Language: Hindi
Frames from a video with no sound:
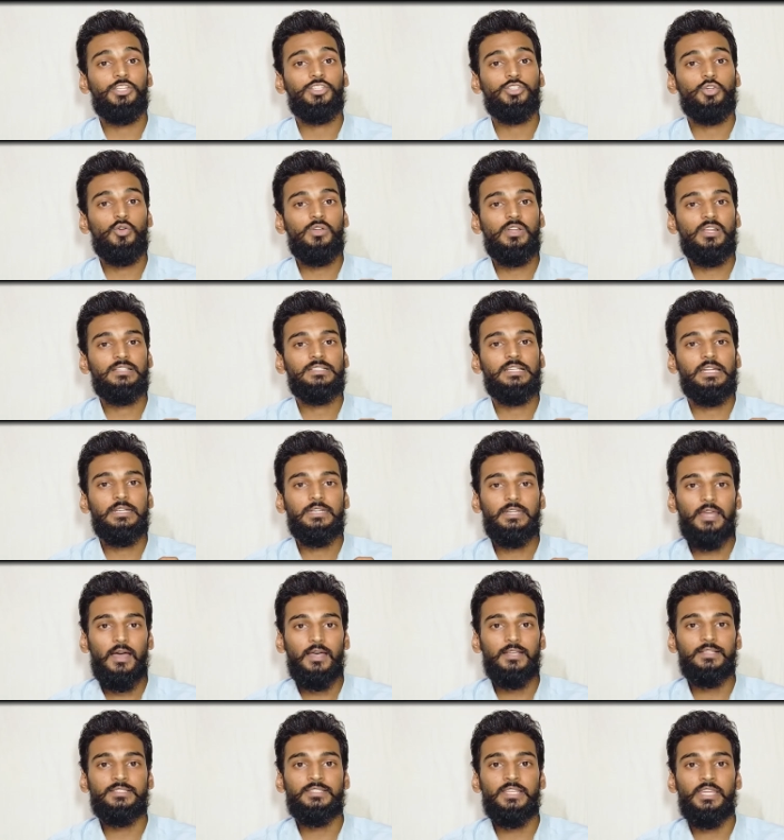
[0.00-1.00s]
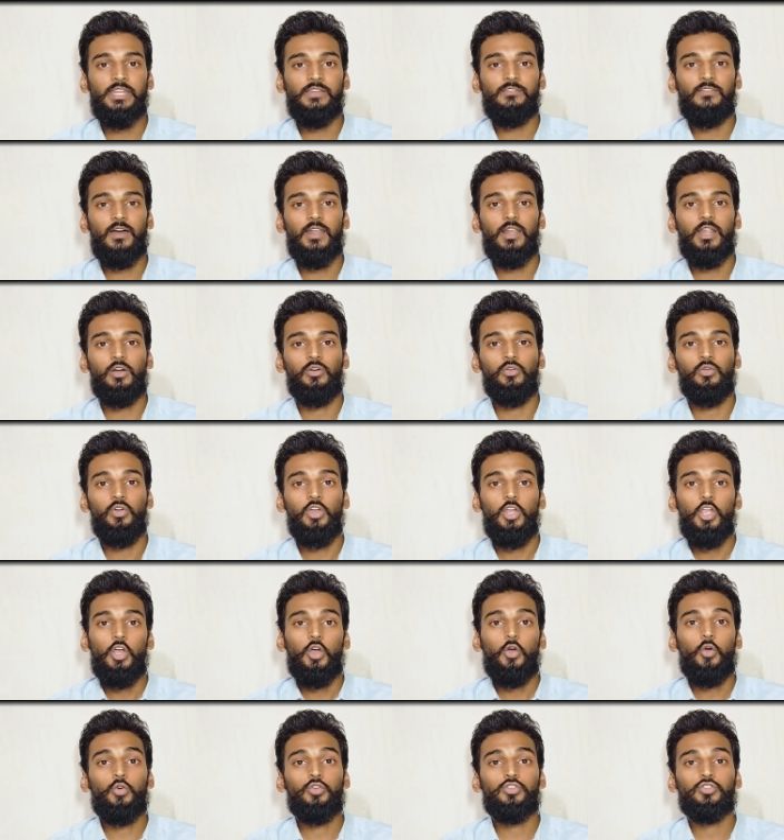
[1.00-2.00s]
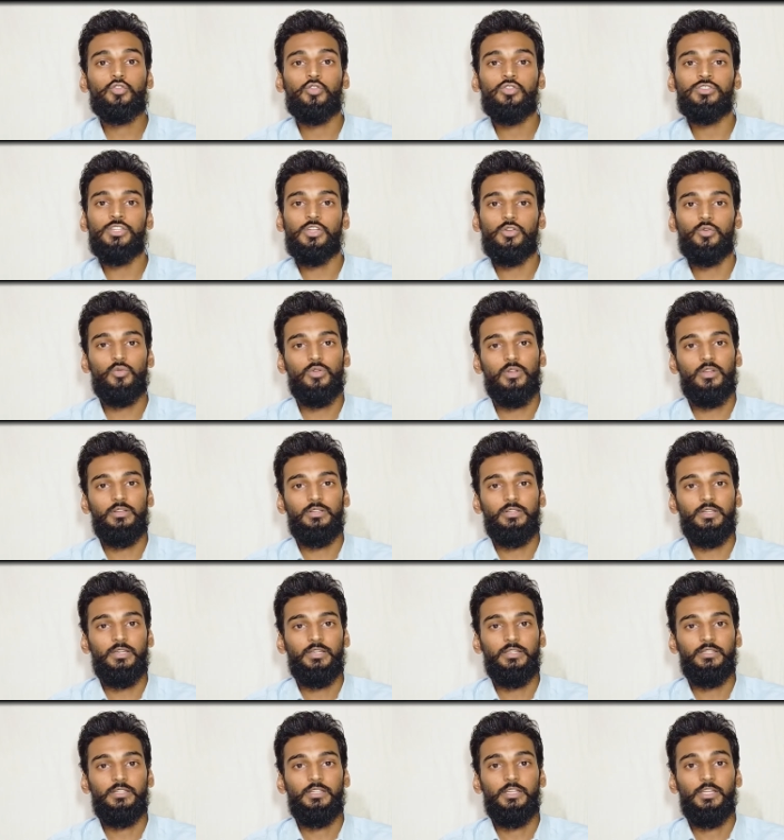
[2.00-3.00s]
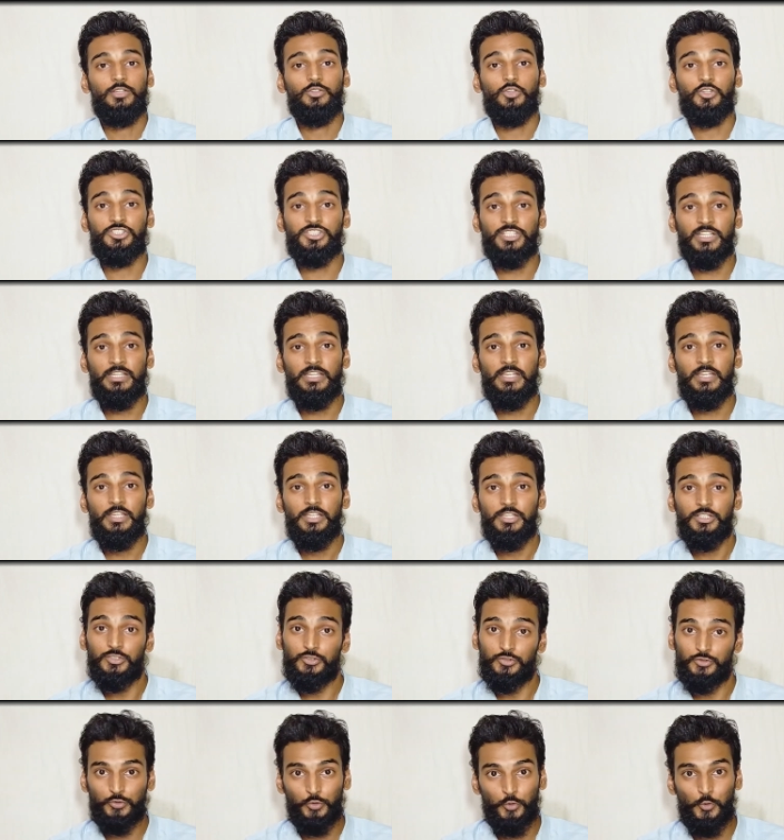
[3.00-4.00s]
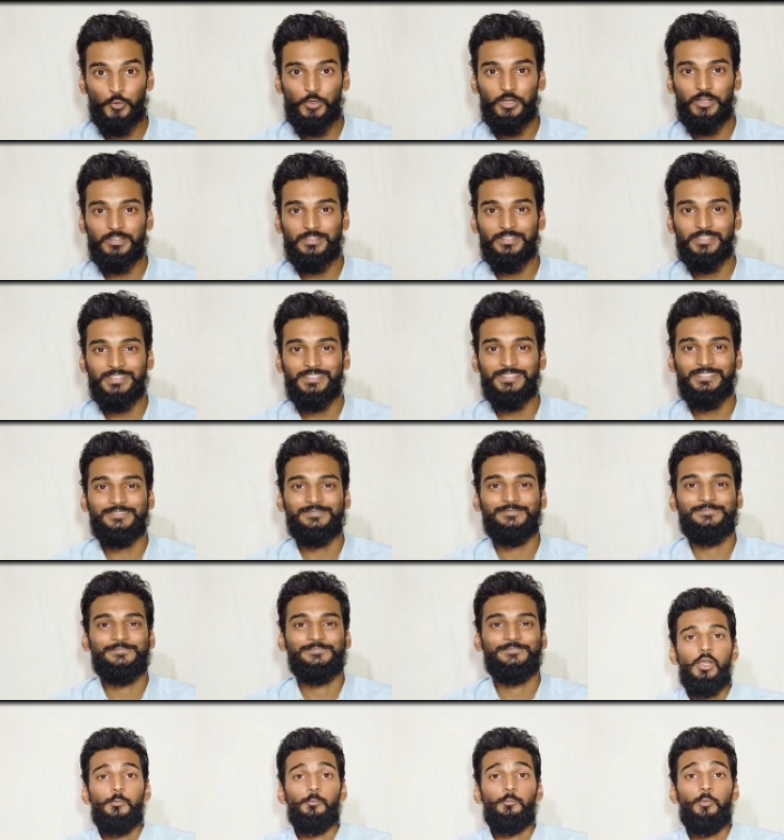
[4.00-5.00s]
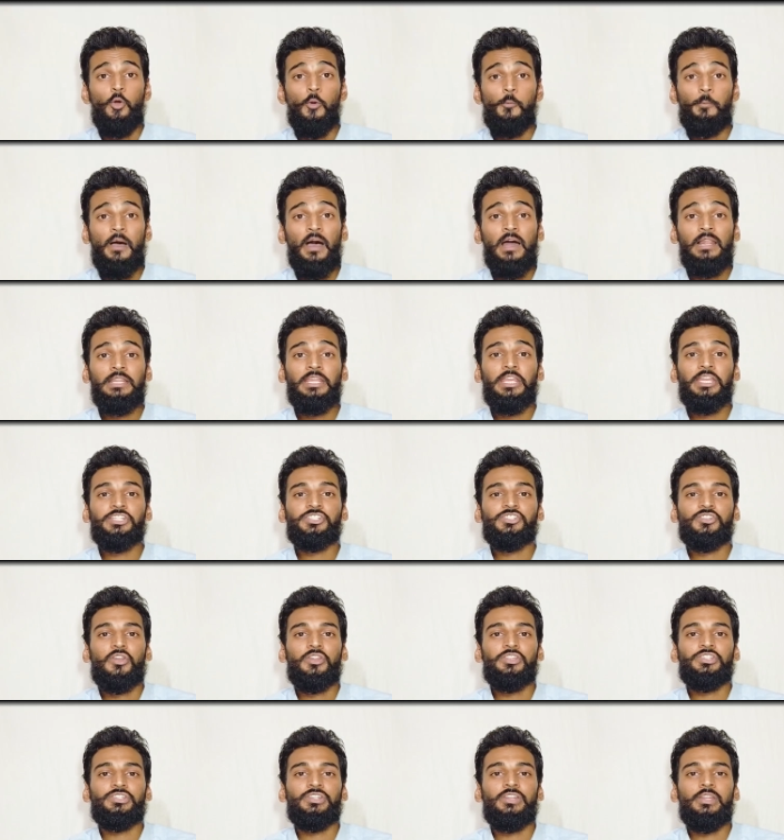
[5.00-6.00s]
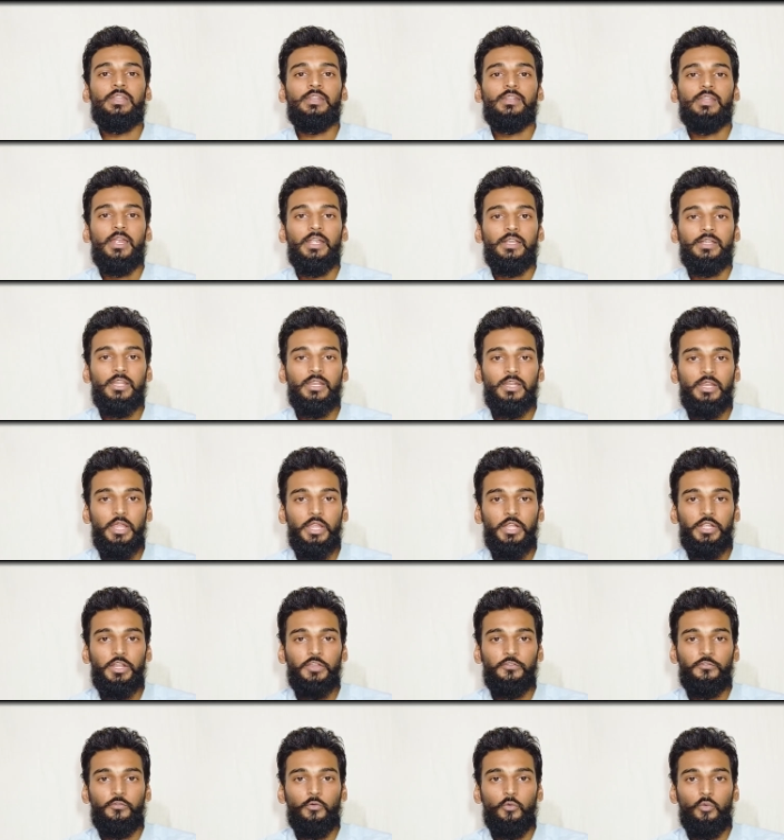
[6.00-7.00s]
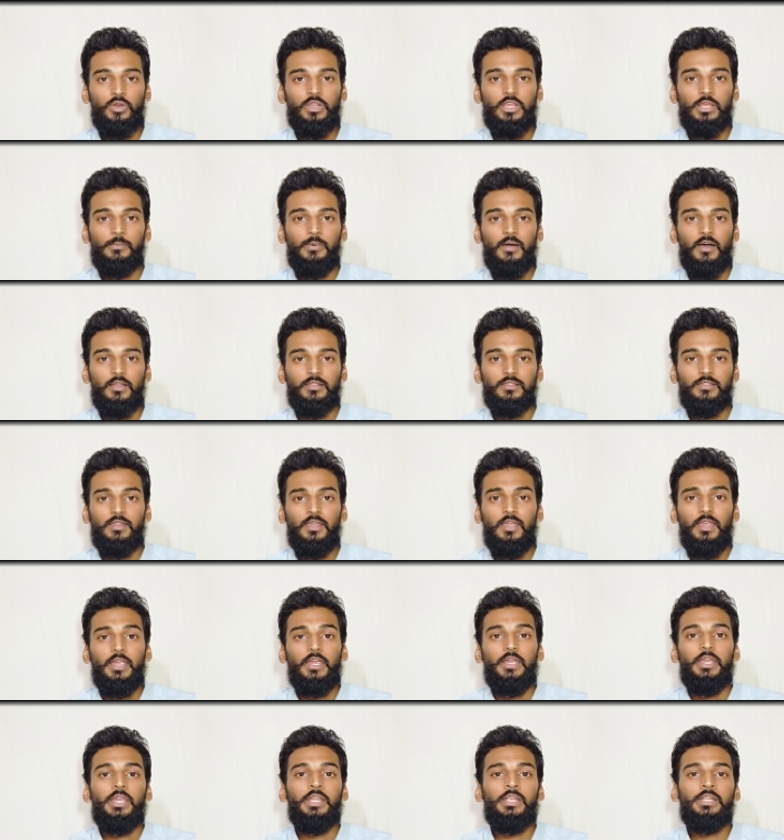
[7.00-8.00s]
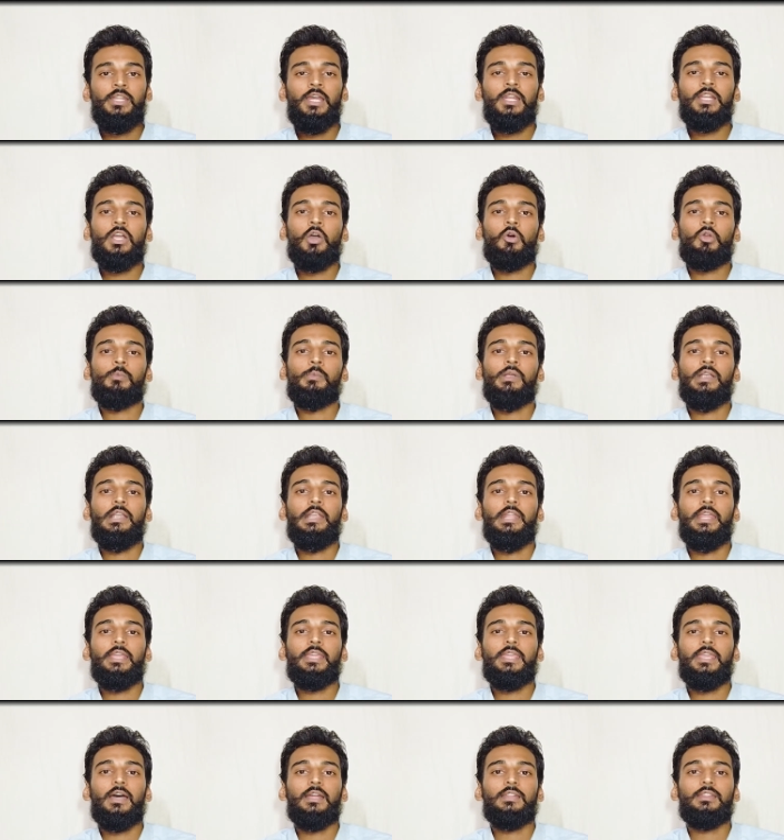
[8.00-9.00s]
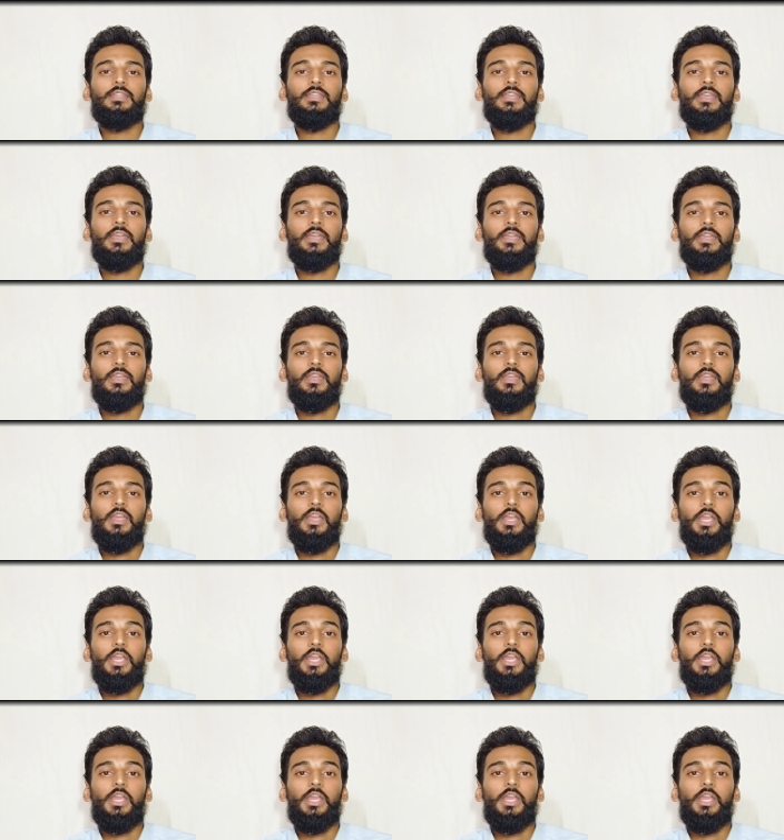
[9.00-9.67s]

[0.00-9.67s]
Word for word: एक छोटा सा टास्क देने वाला हूं उसको जरूर करना है तो चलिए शुरू करते हैं भोपाल गैस ट्रेजिडी 1984 के बाद इंडियन गवर्नमेंट लेके आती है